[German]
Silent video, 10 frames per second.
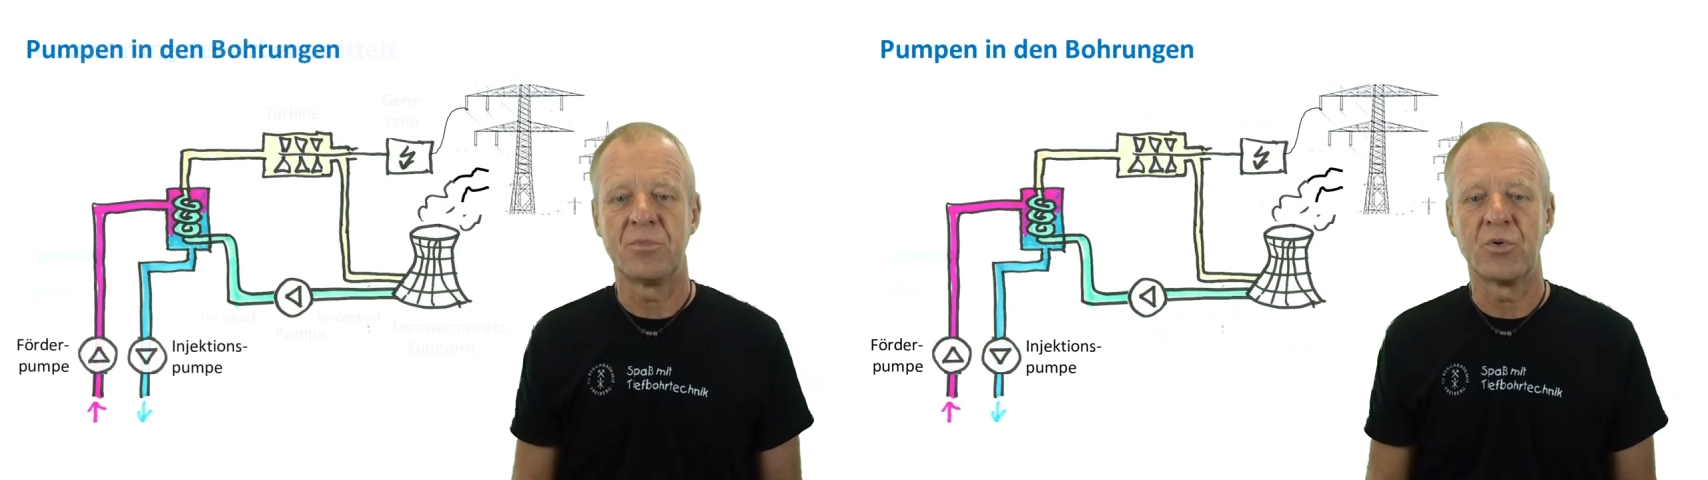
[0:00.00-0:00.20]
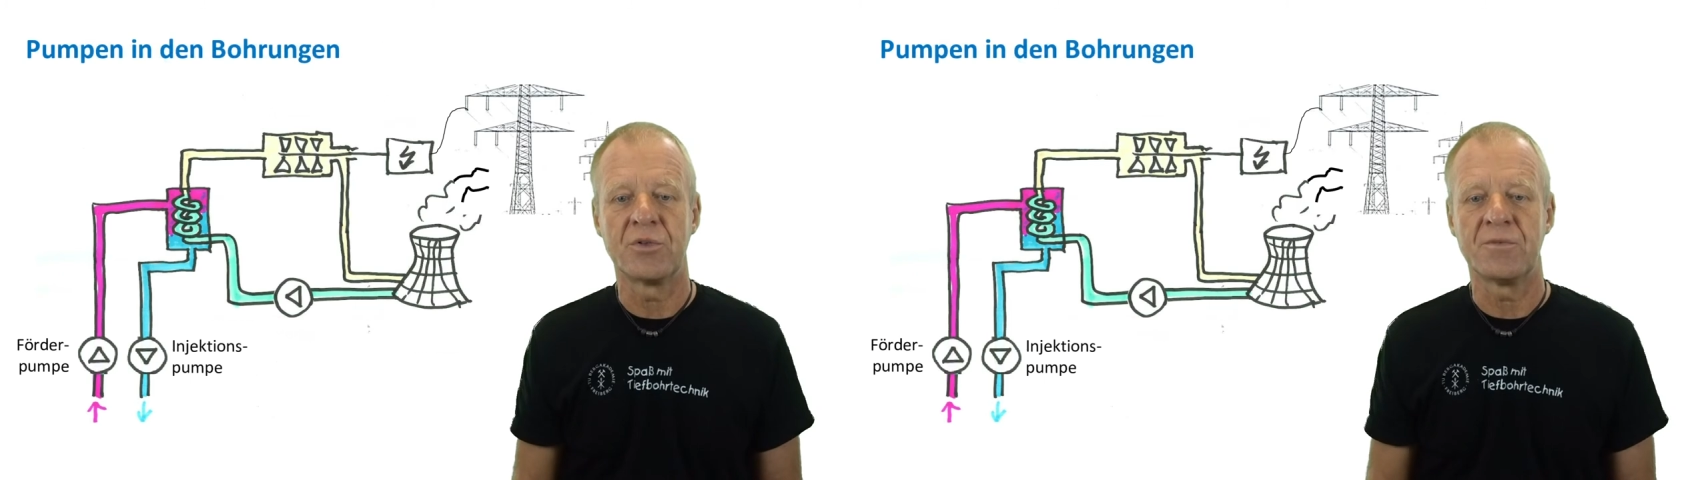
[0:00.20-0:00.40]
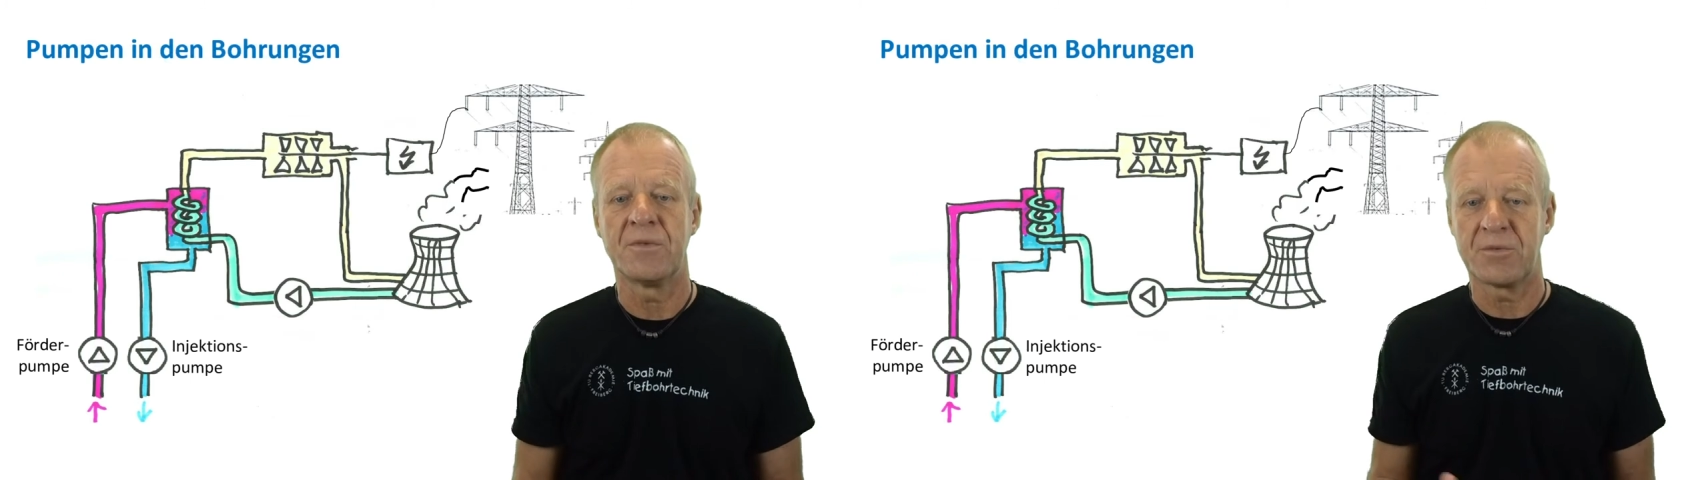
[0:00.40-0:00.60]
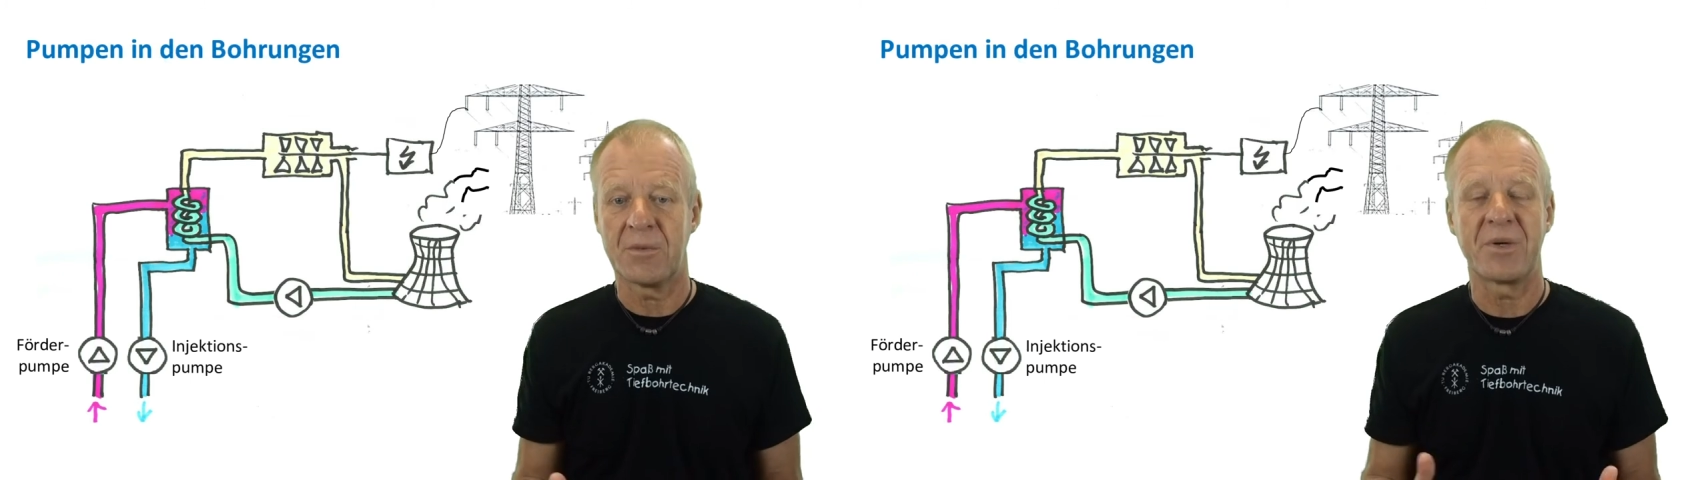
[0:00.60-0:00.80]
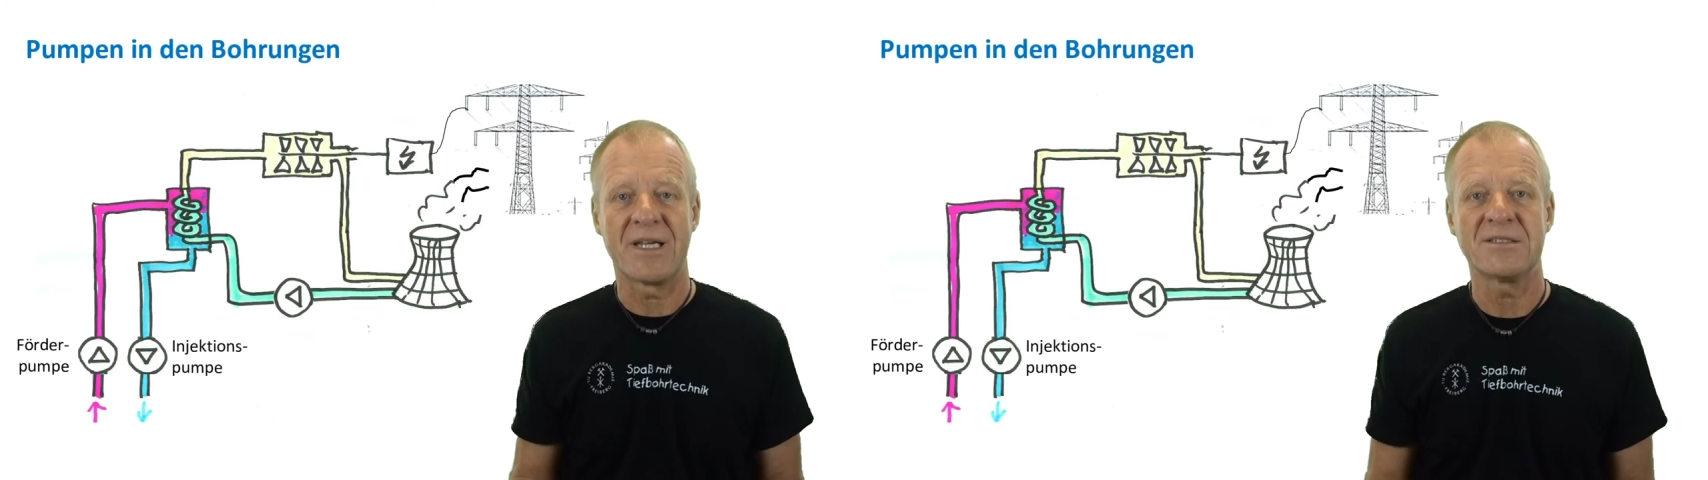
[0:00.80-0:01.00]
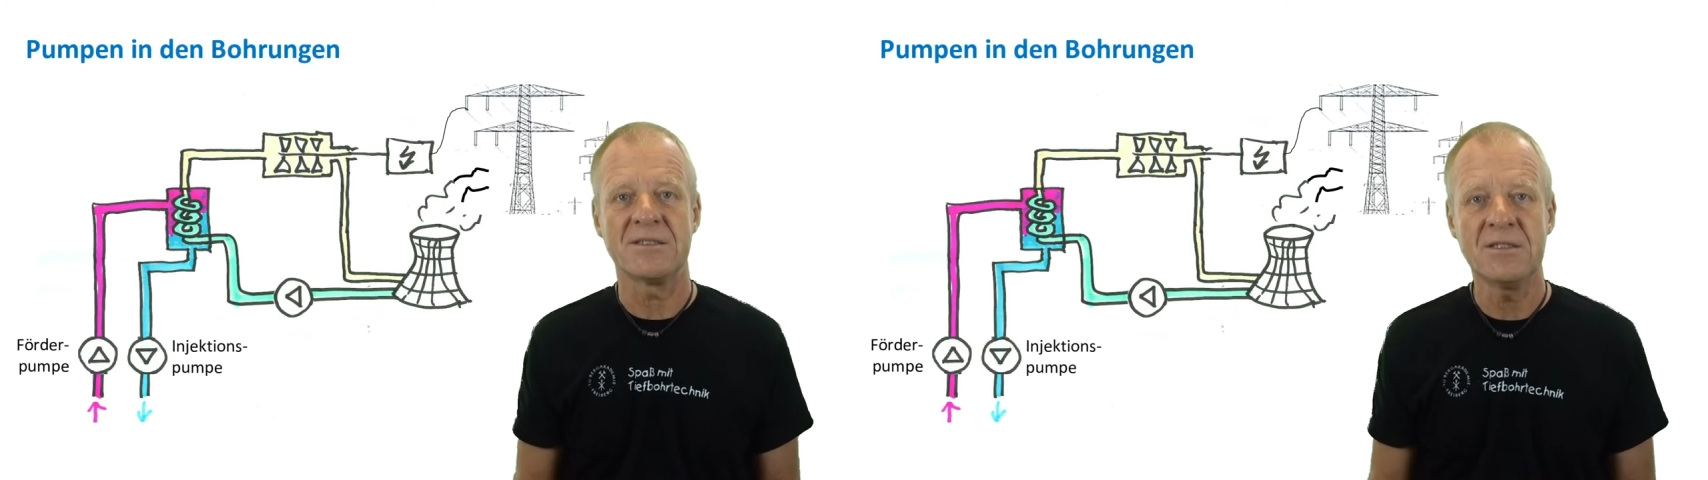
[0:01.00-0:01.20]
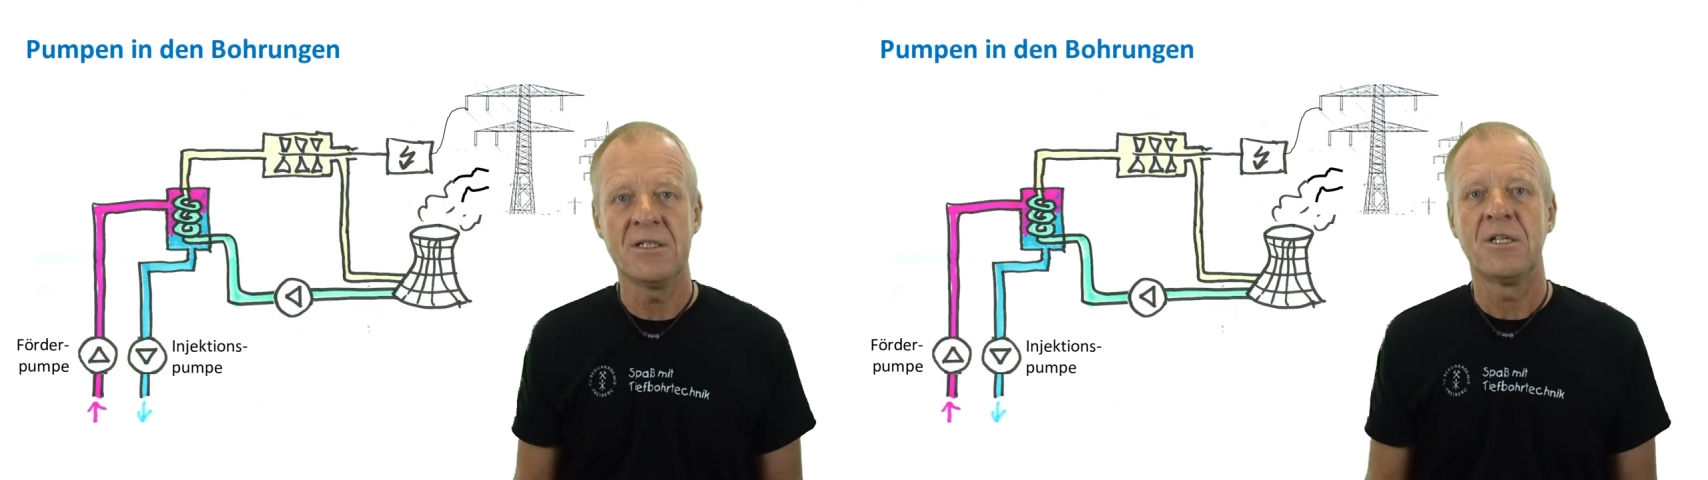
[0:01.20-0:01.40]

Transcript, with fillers: Boden verpressen.